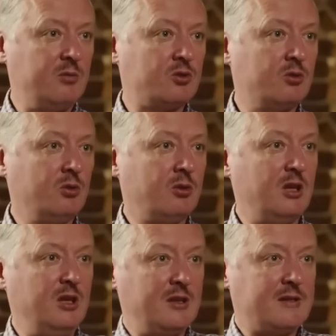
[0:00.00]
между ног
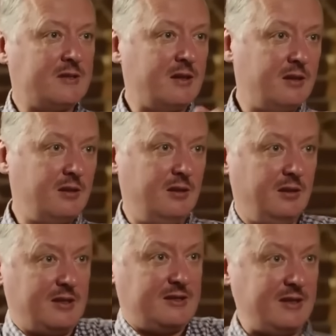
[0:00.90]
и назад.
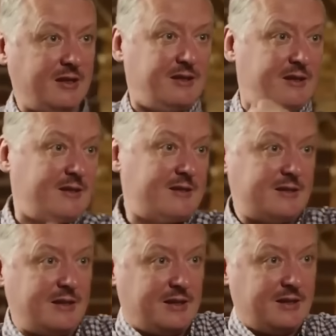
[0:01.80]
Назад,
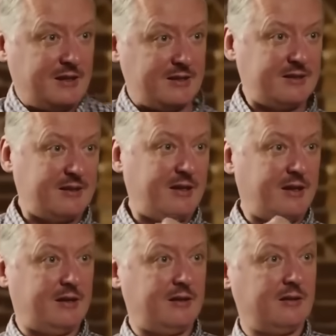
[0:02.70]
назад, назад.